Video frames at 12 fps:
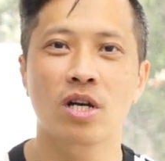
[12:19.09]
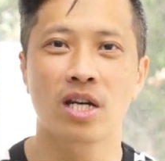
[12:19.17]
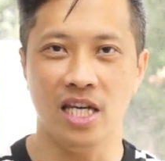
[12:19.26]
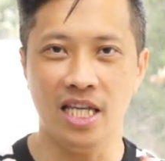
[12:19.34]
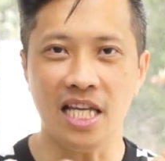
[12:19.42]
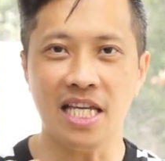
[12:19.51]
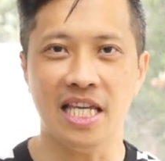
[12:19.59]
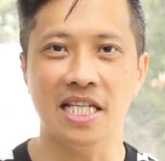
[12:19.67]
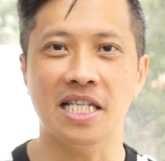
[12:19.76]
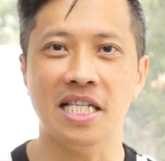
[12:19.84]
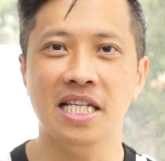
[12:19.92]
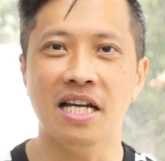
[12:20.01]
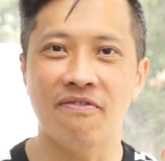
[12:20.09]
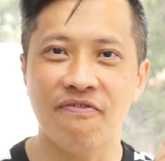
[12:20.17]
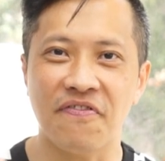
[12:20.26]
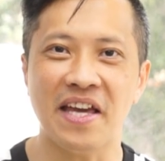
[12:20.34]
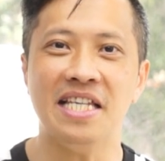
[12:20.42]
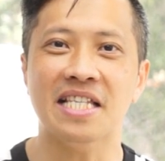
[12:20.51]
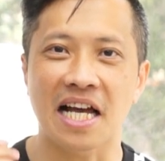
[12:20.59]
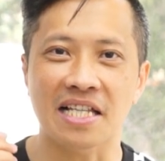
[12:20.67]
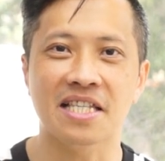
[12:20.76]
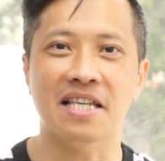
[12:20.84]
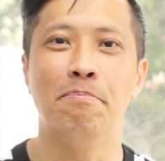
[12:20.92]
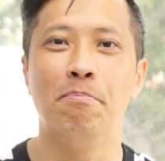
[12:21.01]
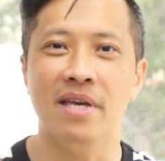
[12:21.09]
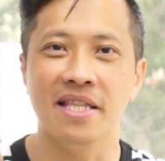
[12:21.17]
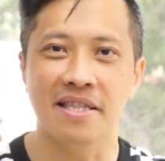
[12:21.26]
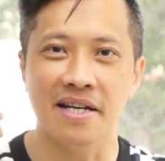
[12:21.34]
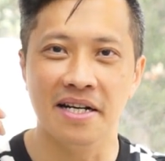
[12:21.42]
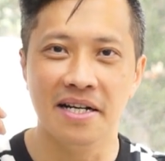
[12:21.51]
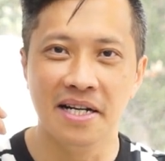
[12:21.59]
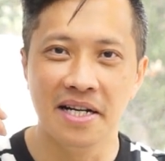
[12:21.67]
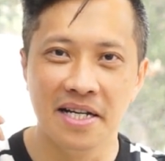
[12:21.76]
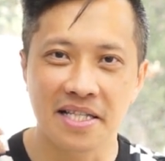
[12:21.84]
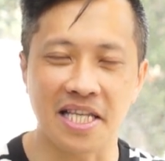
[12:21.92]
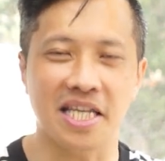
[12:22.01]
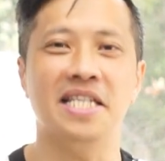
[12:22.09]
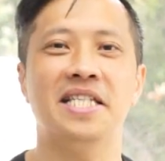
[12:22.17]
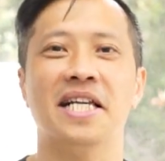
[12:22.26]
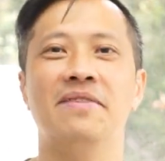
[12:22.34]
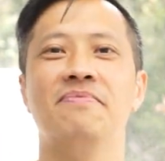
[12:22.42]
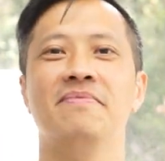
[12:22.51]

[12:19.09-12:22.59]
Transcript: 一定也是一个非常正面的提升，